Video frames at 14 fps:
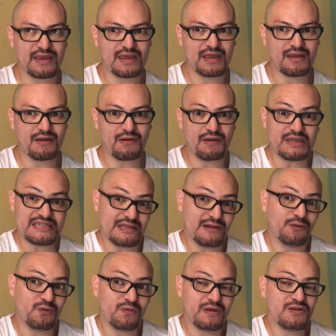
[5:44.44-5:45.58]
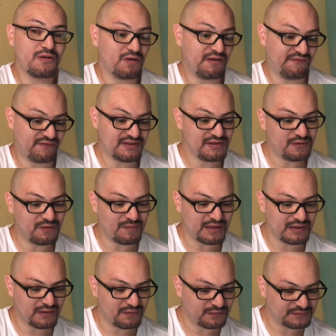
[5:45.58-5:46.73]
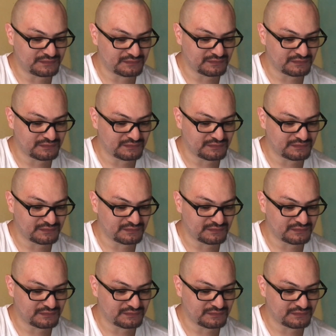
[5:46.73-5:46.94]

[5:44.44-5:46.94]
Eh, y si lo tuve, yo creo que fue asintomático.